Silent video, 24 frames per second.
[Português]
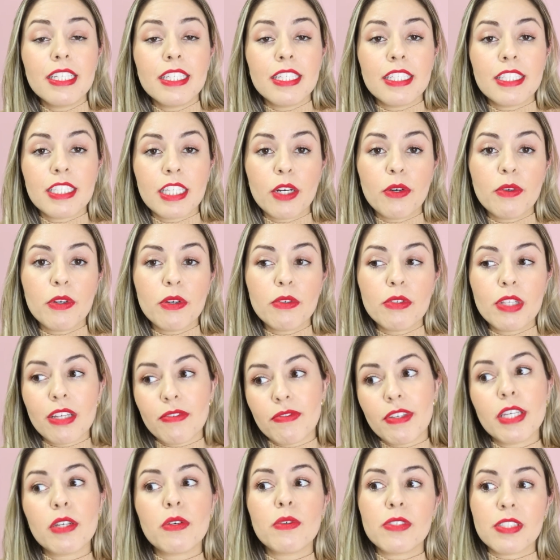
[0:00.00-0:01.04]
Então eu
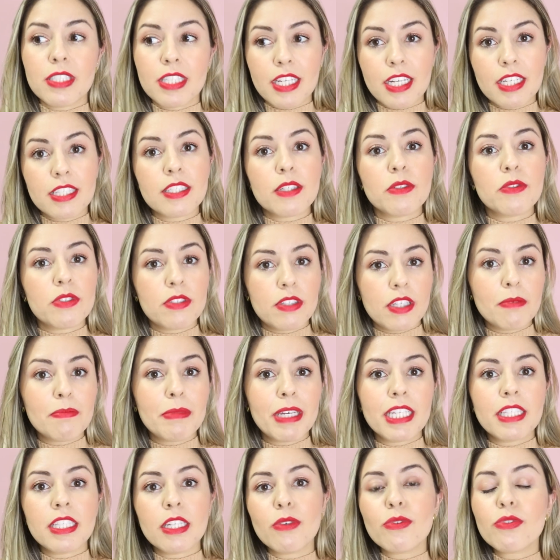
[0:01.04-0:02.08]
levei em consideração isso
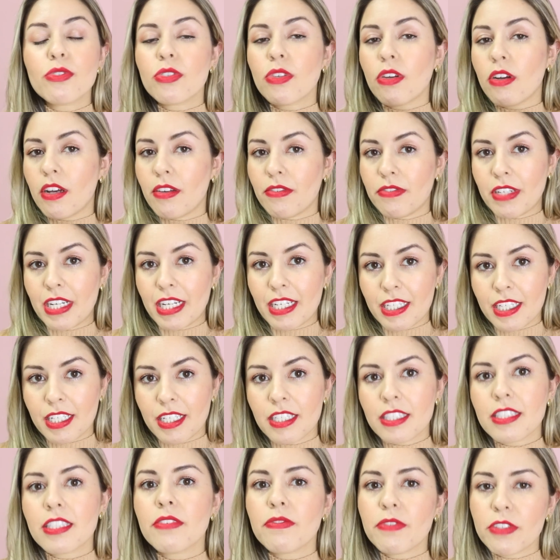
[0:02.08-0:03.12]
também, não só a
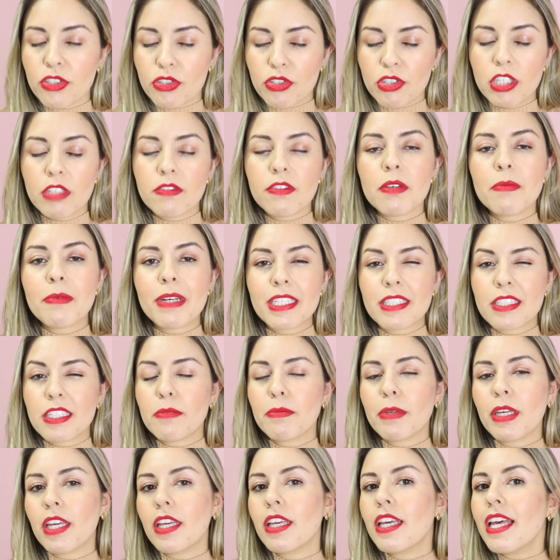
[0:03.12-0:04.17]
fragrância festiva, mas
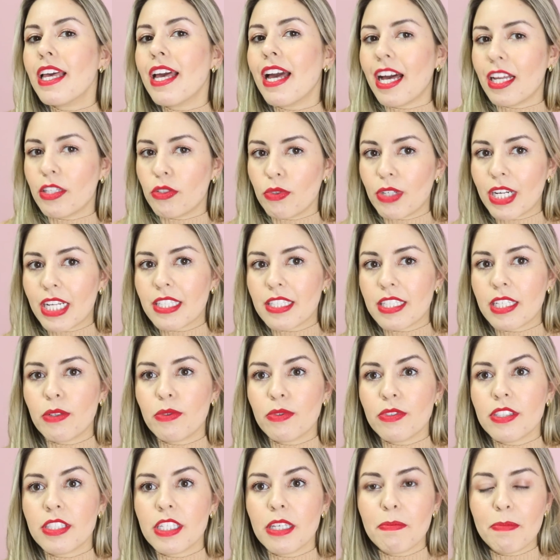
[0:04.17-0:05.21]
também a
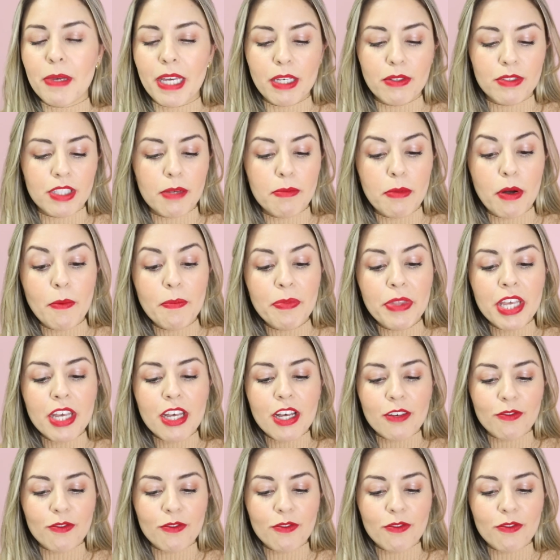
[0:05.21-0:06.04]
duração, o desempenho, tá bom?